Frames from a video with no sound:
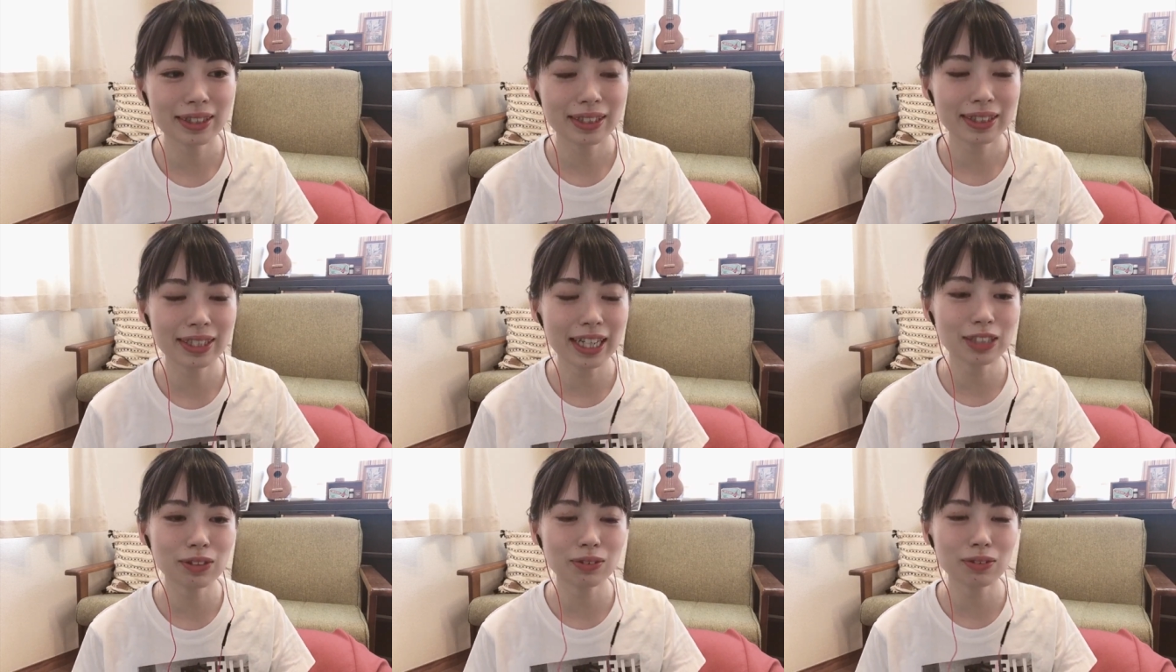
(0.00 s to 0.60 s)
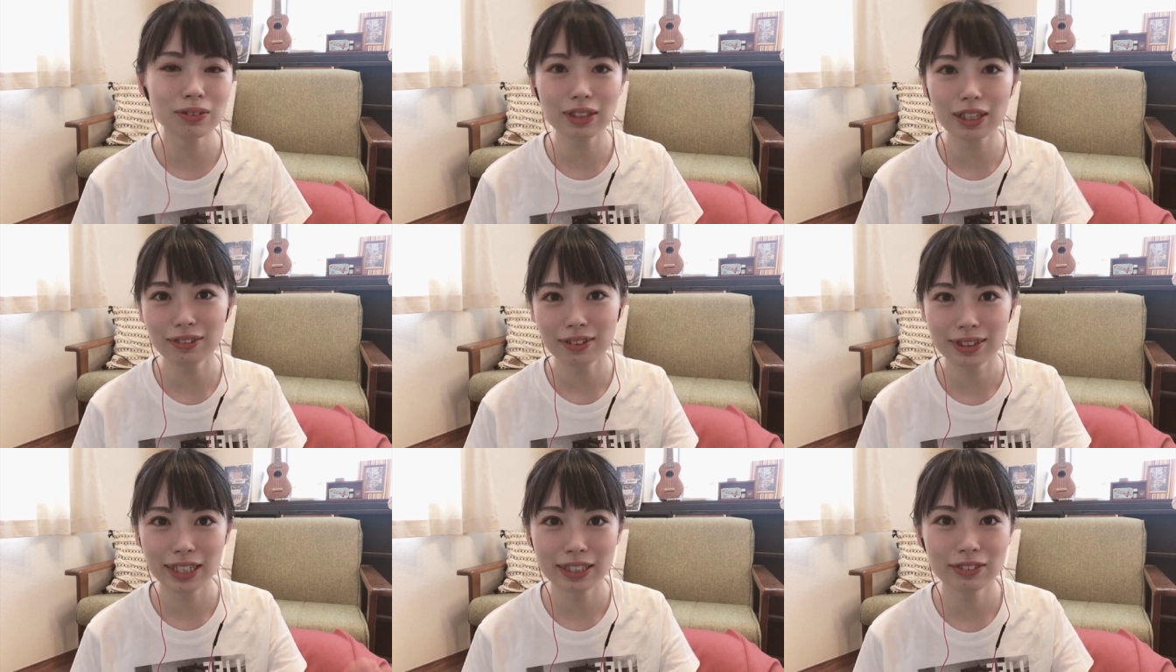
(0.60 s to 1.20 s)
最初撮った
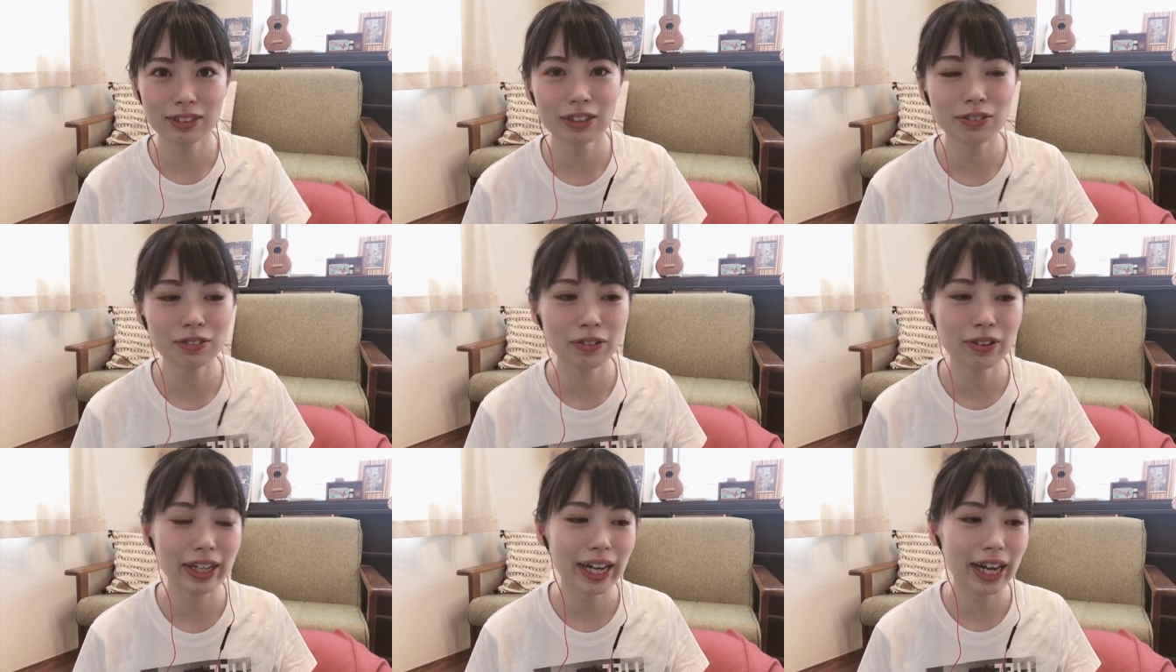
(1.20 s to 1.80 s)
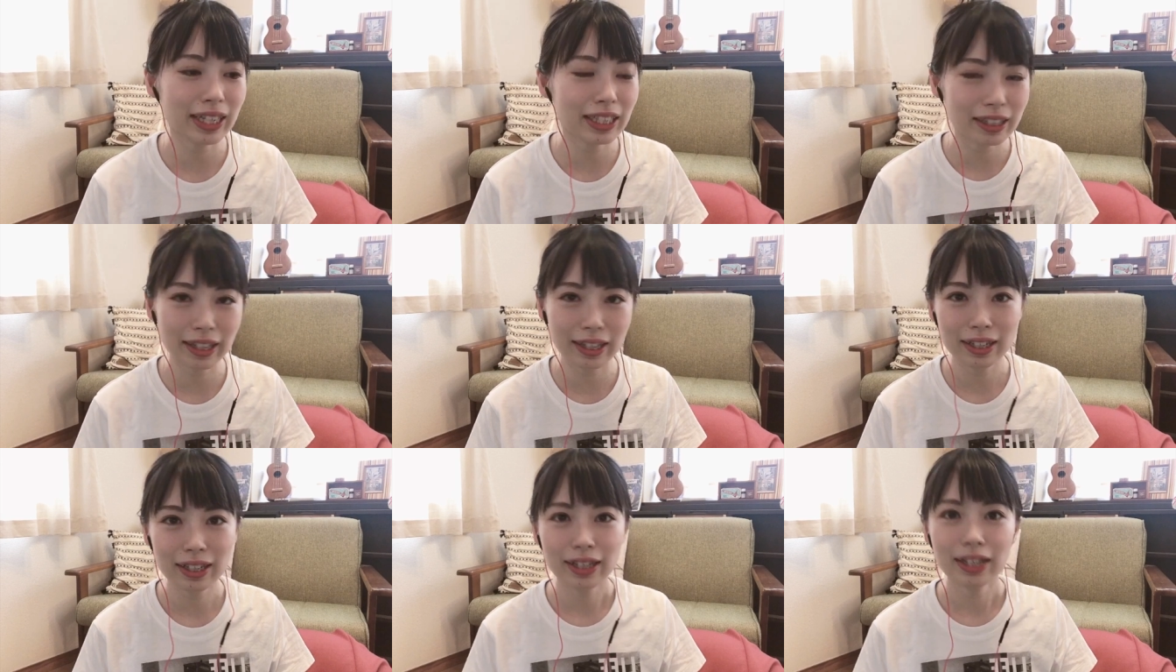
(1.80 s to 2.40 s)
のはさゆきの声あり
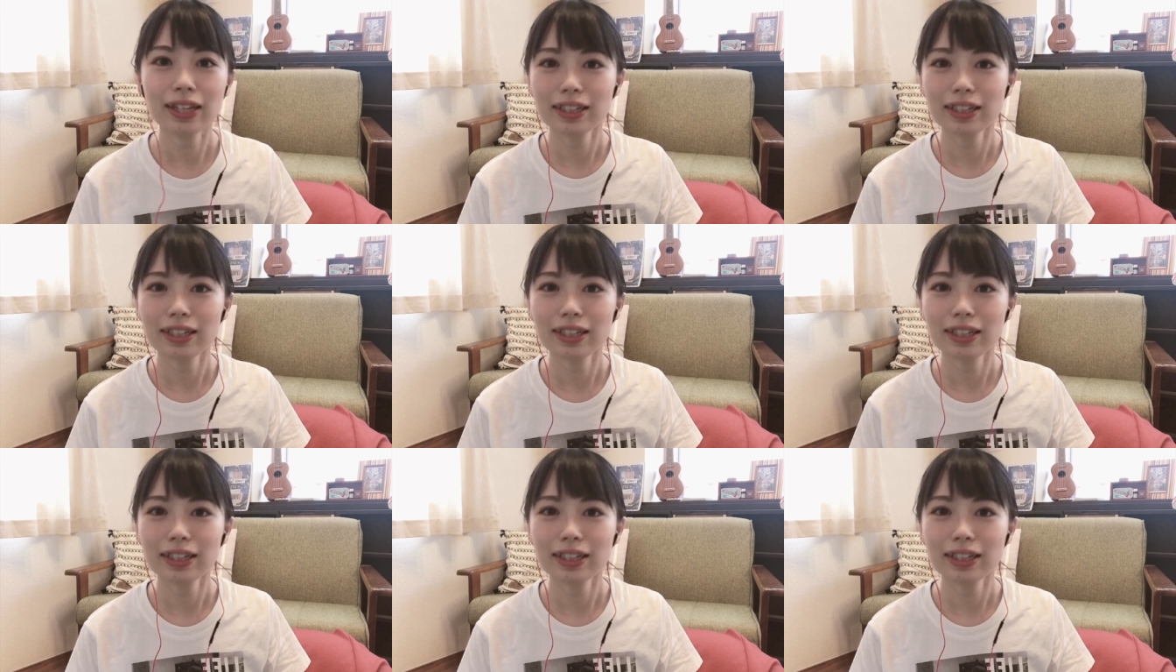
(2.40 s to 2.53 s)
で